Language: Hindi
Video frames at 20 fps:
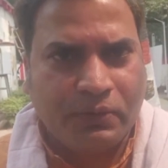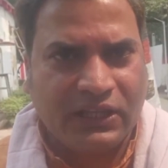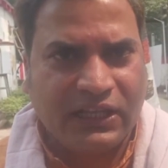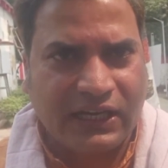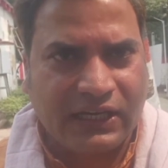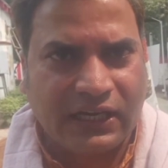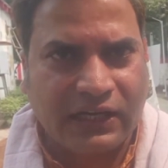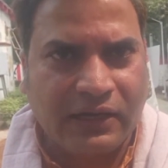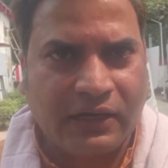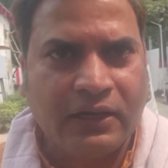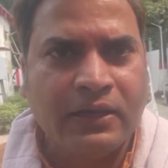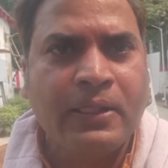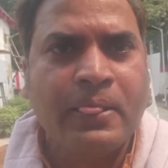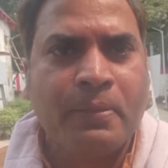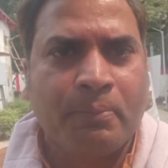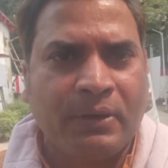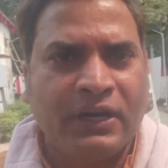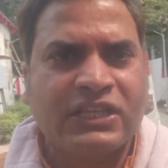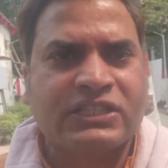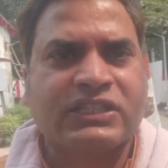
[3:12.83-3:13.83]
को भी देख लेंगे
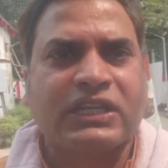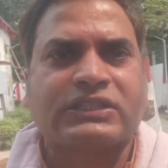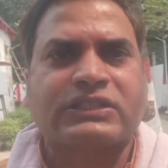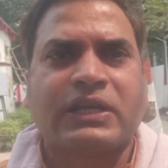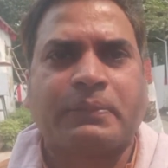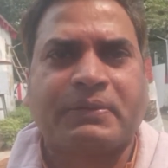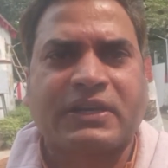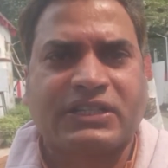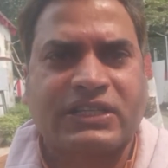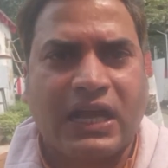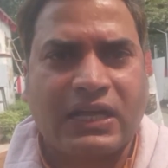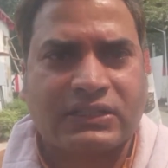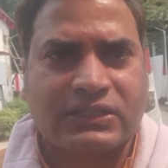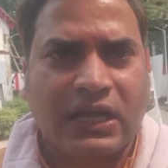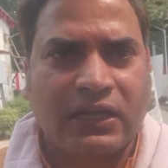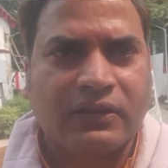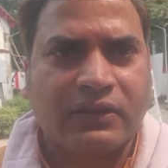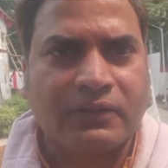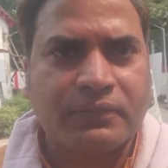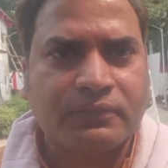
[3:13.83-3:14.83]
मनीष कश्यप के साथ,
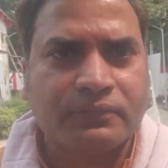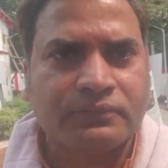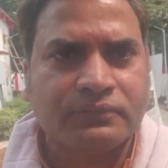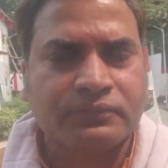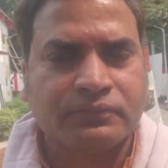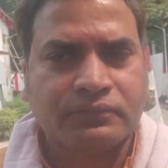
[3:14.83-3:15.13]
साथ क्या लगता